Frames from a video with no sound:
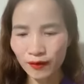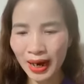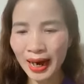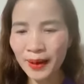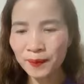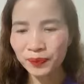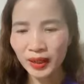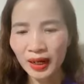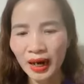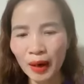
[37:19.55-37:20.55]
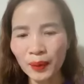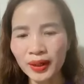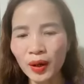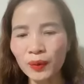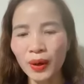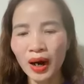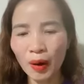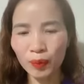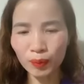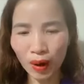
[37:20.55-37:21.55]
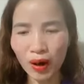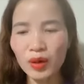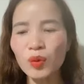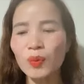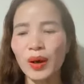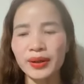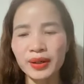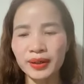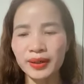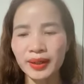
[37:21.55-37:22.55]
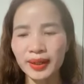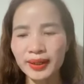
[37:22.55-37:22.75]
Và học ở đâu? Học mọi lúc mọi nơi.